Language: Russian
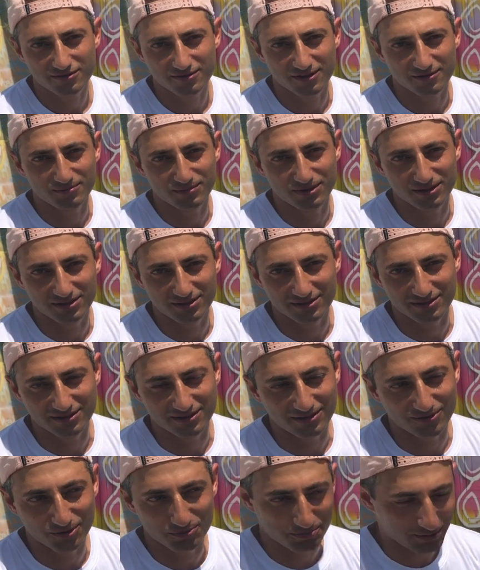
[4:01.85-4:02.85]
Как
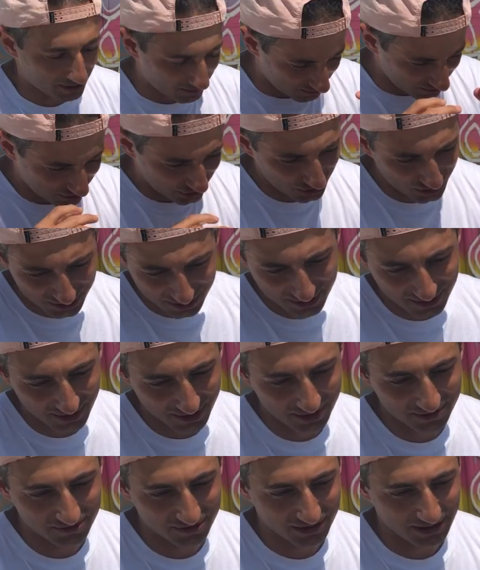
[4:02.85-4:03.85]
бы вот прям исчез из
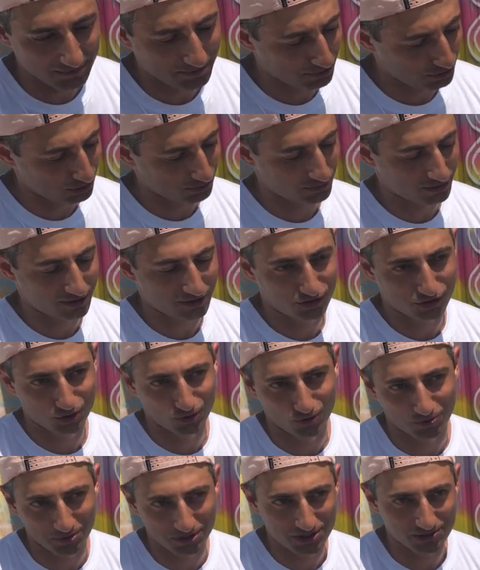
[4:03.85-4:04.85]
головы. Я причем
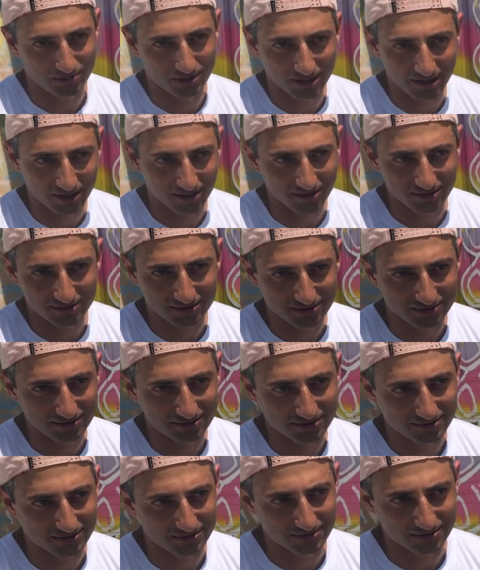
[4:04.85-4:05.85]
хорошо его приземлял, э,
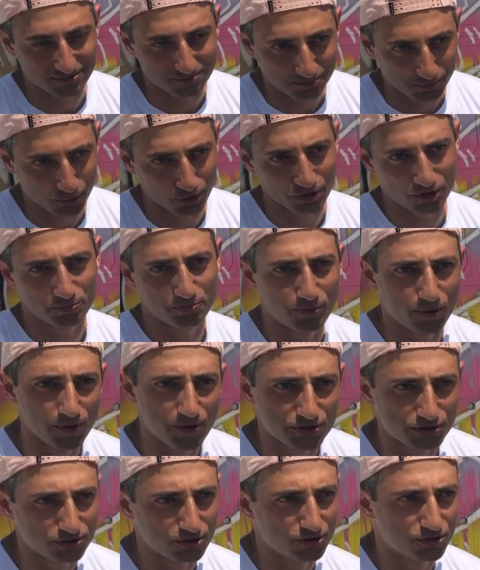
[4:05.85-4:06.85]
понял
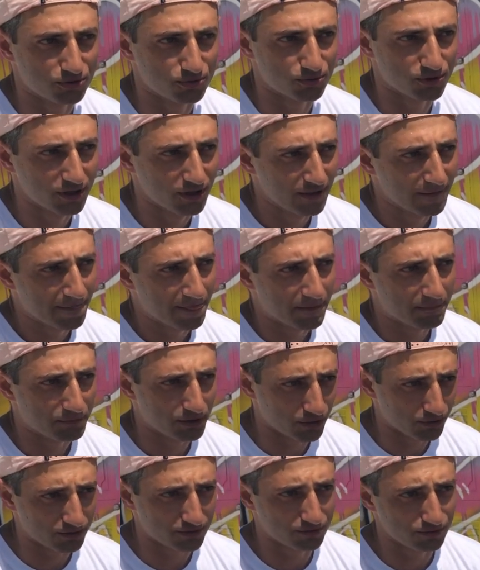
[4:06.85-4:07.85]
полностью этот трюк.
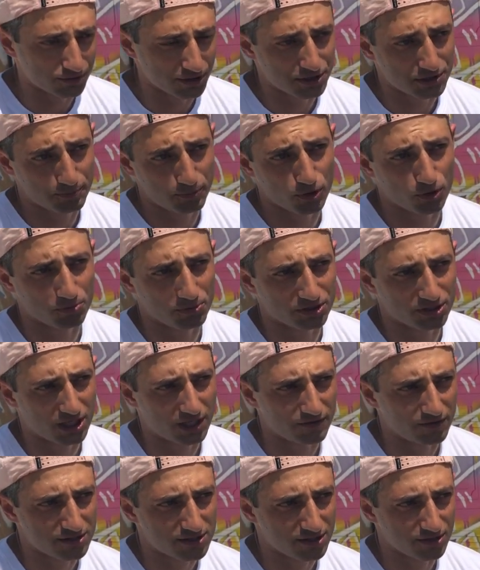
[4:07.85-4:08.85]
Мне он до сих пор он мне
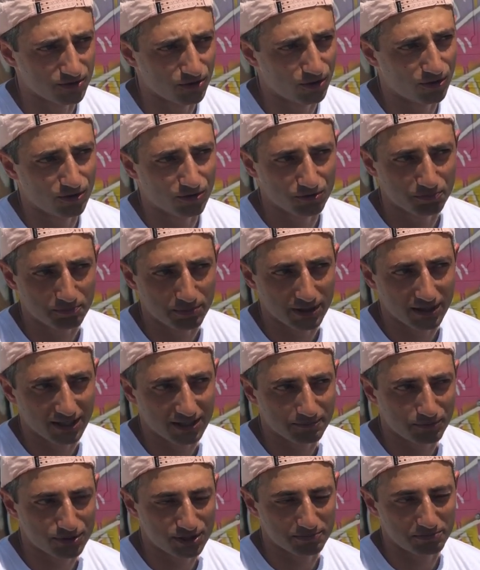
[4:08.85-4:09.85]
нравится, но вот
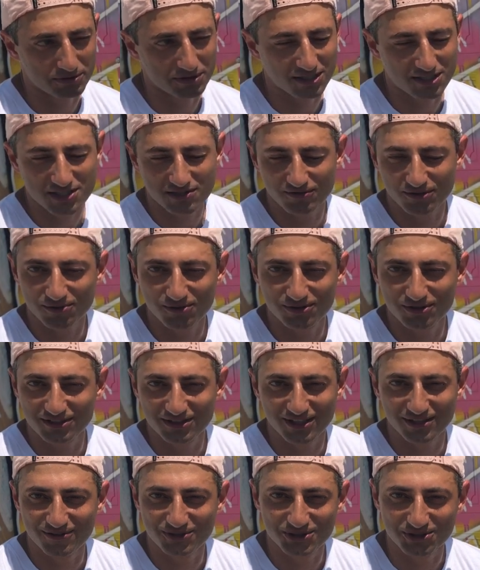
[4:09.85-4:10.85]
пока после 15 года
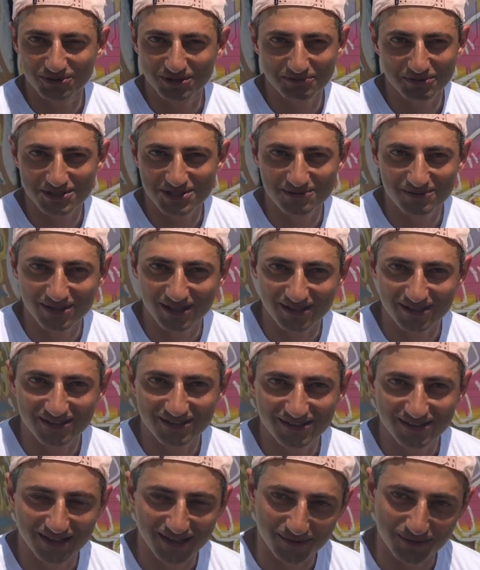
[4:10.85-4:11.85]
я его еще не приземлял.
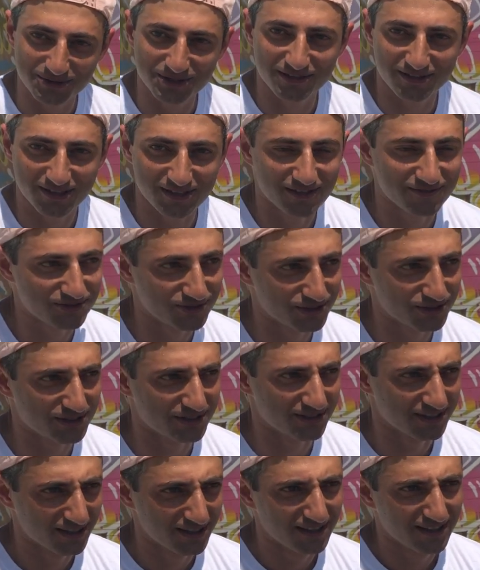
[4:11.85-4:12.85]
А он, наверное,
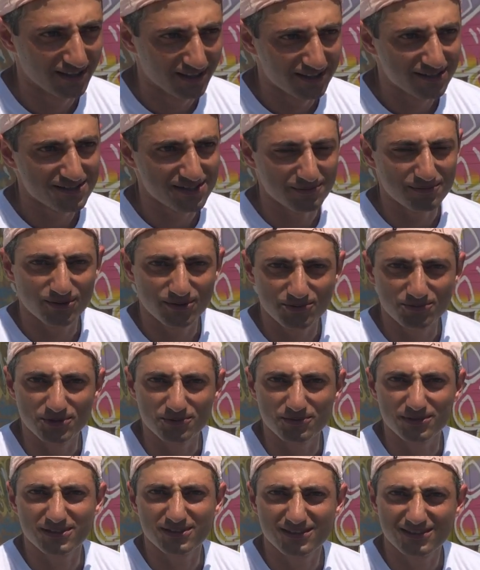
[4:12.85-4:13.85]
все-таки самый
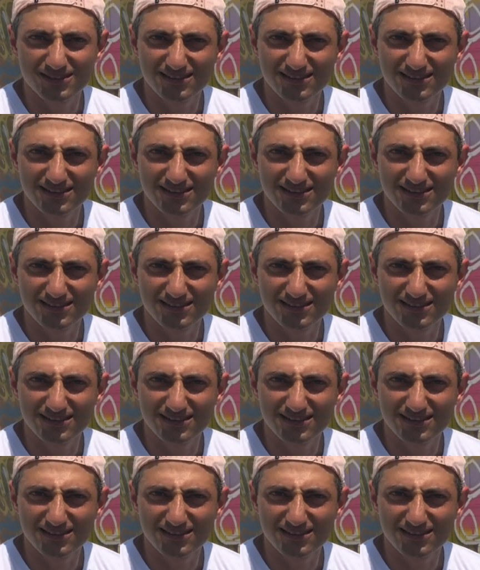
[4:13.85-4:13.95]
любимый.